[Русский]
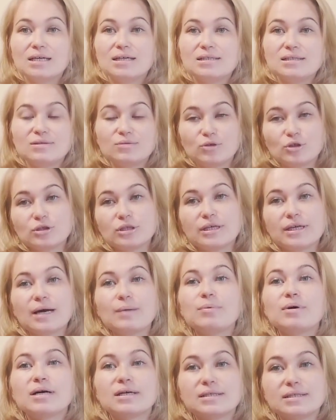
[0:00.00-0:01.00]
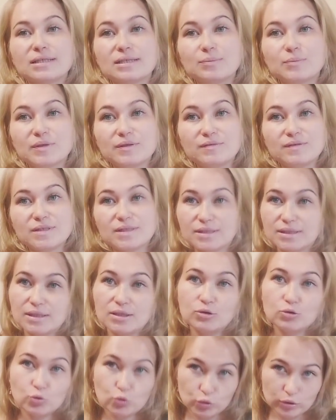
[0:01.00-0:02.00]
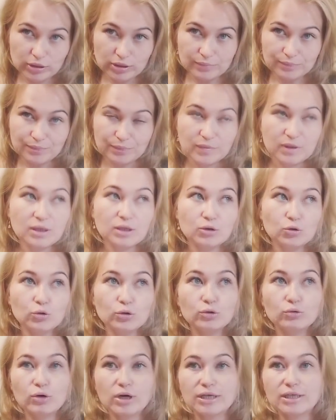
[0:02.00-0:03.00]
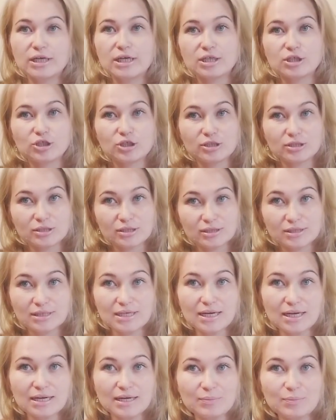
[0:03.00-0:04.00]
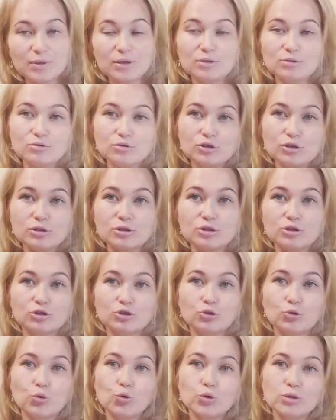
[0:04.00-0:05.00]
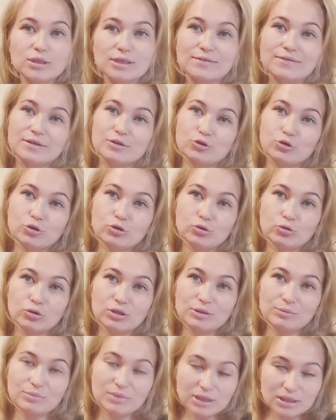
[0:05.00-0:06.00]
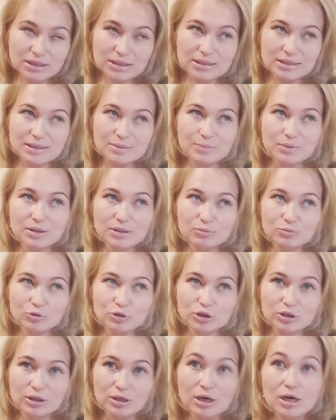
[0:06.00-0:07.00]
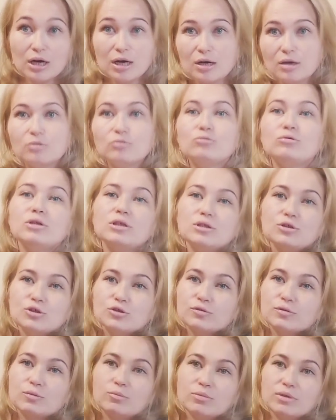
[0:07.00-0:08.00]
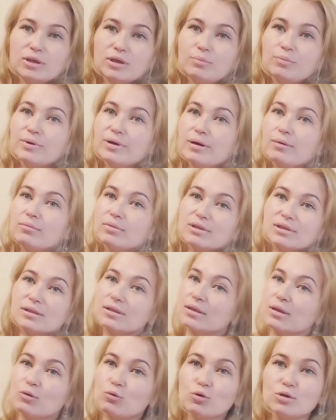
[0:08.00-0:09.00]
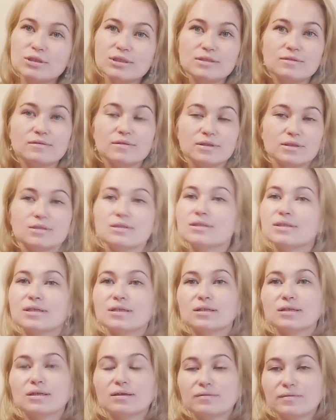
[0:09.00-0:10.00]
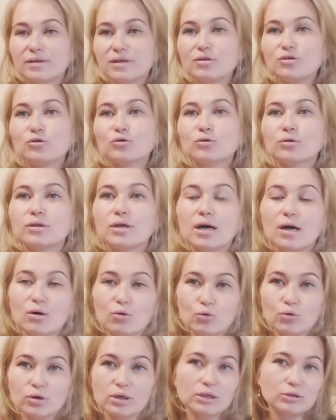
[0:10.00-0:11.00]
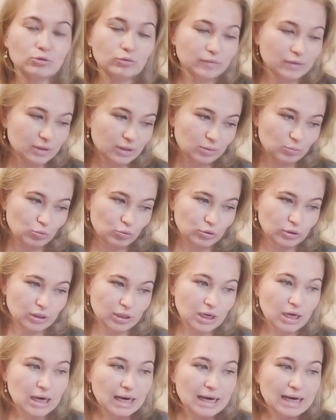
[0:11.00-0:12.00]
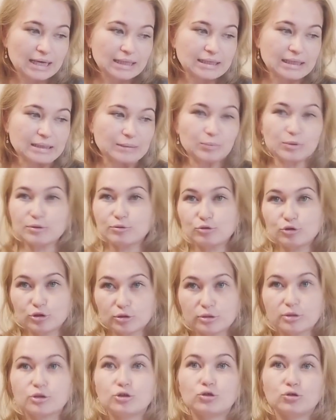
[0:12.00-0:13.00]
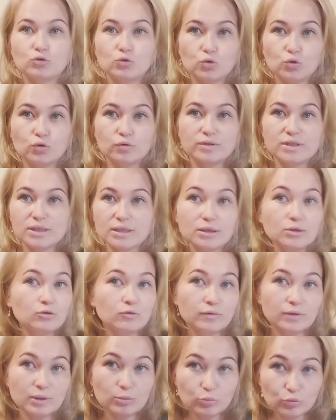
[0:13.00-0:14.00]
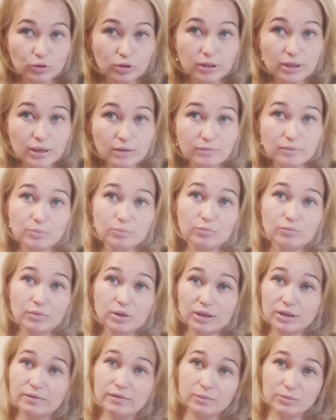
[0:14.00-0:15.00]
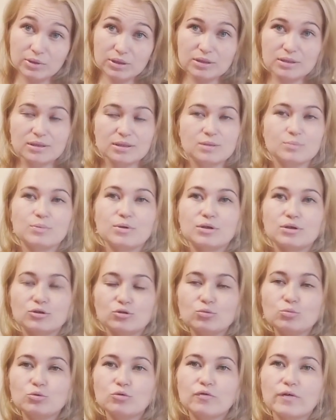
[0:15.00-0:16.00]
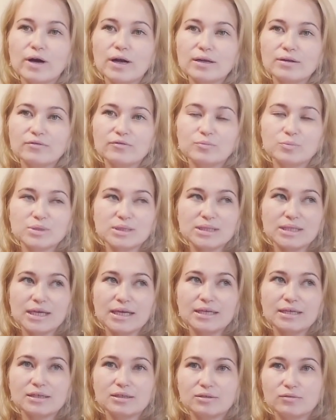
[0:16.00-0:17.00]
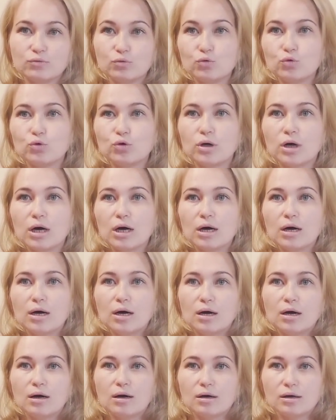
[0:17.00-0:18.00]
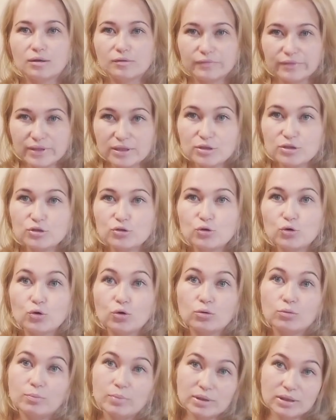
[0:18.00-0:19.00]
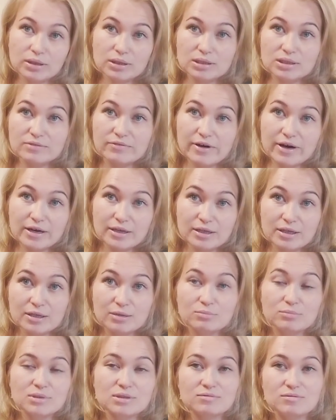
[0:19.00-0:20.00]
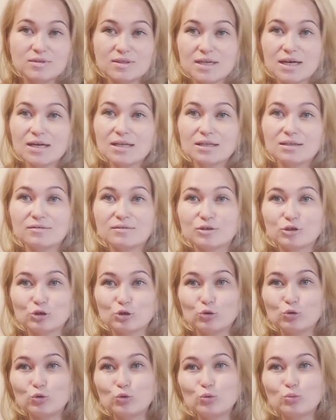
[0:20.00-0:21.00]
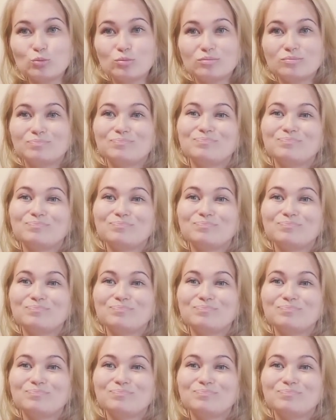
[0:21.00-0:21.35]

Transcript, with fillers: И сегодня я бы хотела подвести итоги – итоги уходящей недели, и получится, что захвачу итоги месяца, потому что, ну, нечего мне прям разглагольствовать на целое видео, да, о готовых работах. Так получилось, что все готовые работы я вам этого месяца покажу буквально в последних двух э, видео под названием «Связала, вяжу,